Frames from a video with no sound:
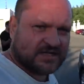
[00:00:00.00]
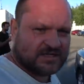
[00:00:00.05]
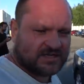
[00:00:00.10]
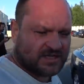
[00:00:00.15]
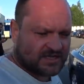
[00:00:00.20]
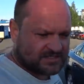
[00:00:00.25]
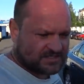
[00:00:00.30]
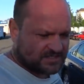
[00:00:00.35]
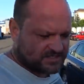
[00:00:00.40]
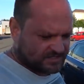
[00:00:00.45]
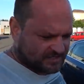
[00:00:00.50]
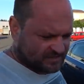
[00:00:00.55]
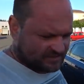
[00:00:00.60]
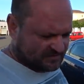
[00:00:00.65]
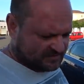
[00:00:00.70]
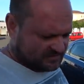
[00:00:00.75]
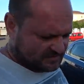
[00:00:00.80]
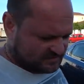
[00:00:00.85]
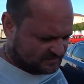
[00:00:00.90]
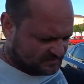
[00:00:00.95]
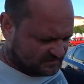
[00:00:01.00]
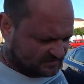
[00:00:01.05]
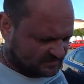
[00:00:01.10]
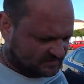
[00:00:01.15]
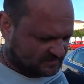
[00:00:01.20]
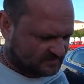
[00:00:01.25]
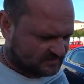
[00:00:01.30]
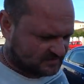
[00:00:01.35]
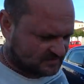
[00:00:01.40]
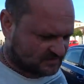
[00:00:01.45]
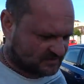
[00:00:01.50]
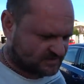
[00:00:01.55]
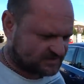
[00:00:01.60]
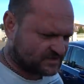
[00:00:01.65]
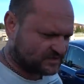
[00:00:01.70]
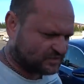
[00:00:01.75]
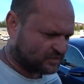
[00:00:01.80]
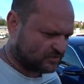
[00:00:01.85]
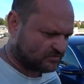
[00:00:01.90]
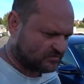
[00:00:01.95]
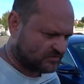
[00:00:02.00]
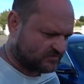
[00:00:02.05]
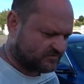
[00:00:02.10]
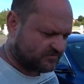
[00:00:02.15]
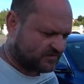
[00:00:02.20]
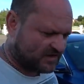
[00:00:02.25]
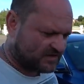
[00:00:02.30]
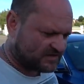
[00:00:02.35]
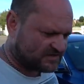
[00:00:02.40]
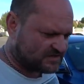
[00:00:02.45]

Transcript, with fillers: Да, здесь нет э, ксеноновых фар,